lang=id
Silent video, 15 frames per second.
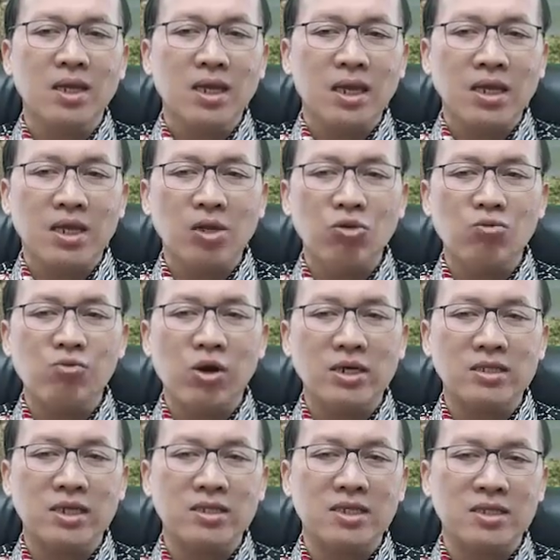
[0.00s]
Ini
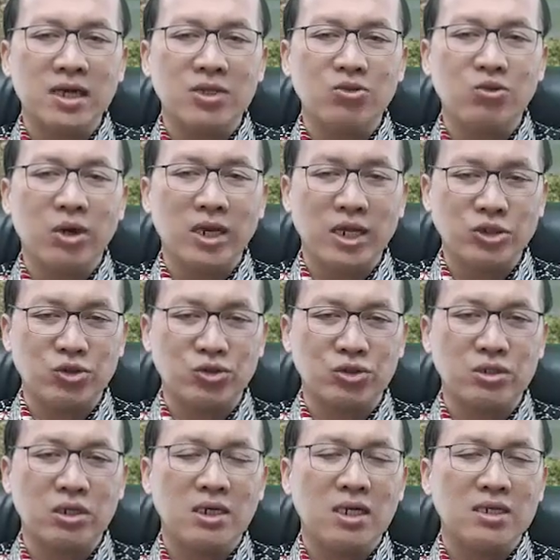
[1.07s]
nubuatan tentang Tuhan
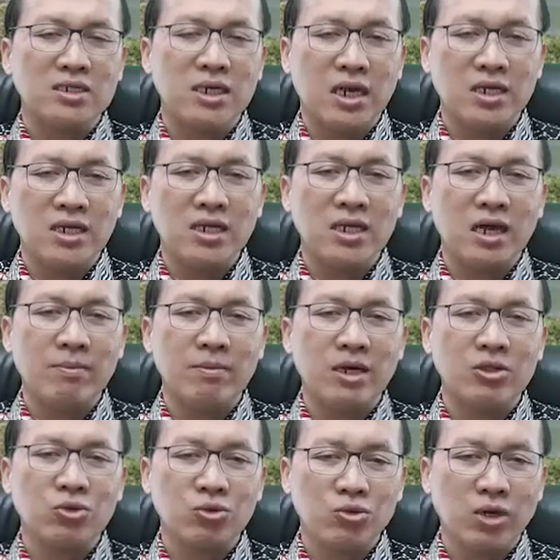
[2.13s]
Yesus. Jadi
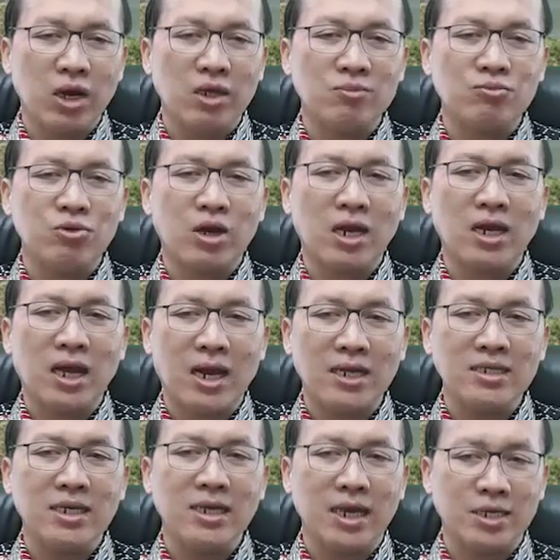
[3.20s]
nama Tuhan bukan
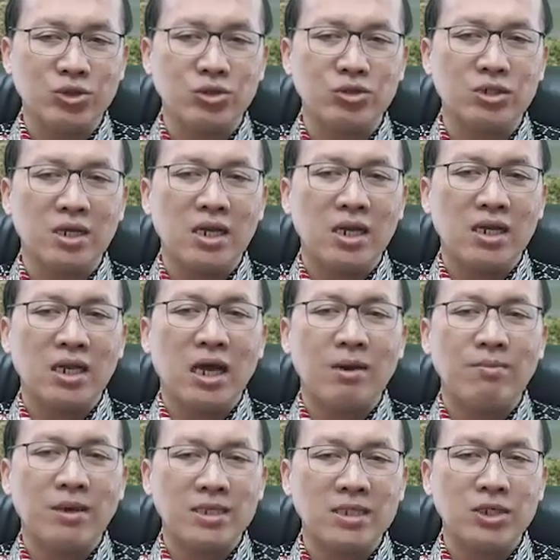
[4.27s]
hanya Yesus,
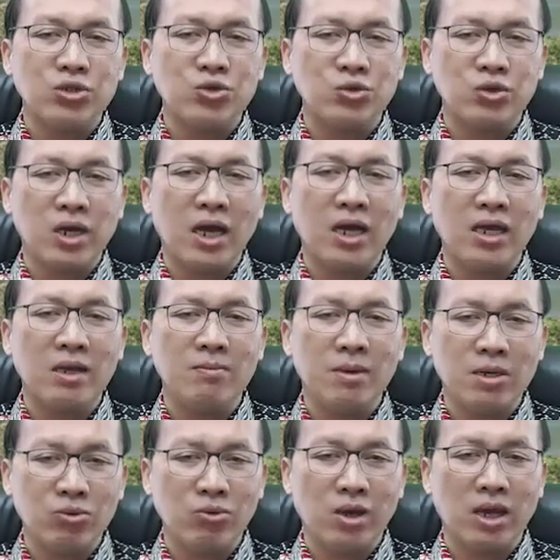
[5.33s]
namanya juga
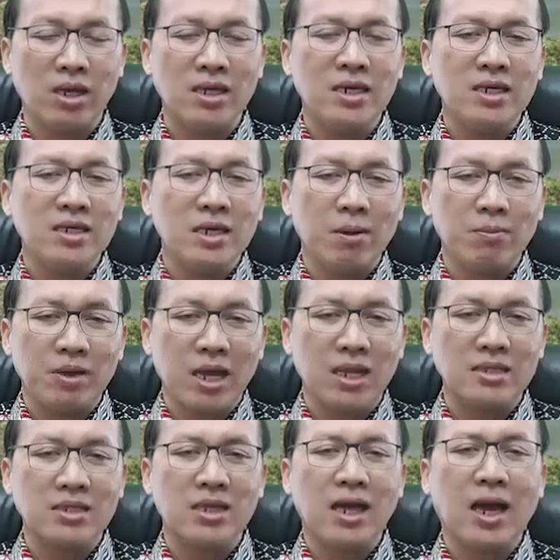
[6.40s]
Immanuel yang
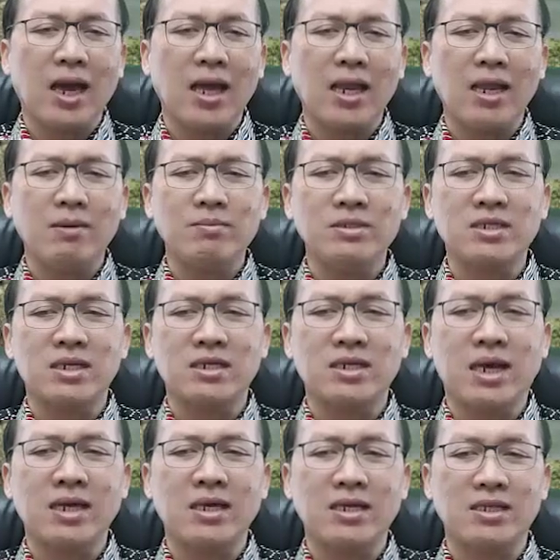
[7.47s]
berarti Allah
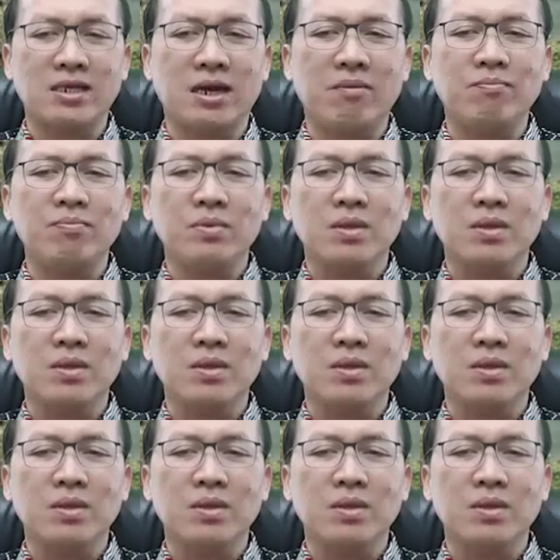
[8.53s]
menyertai kita.